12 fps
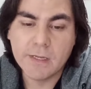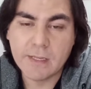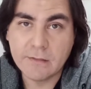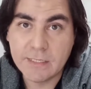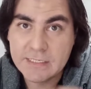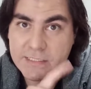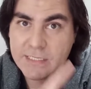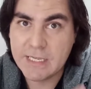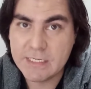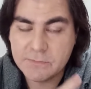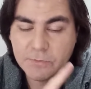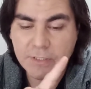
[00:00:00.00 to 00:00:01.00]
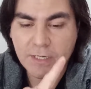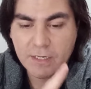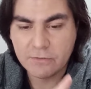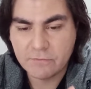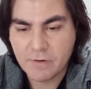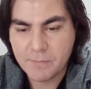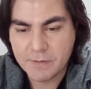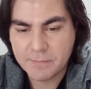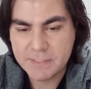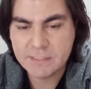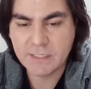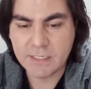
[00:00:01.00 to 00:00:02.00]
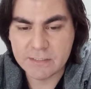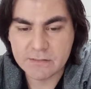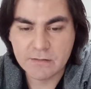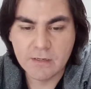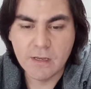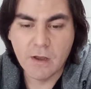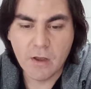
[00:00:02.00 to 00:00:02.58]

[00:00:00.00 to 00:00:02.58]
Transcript: Quem tem seis poderá renovar para mais três.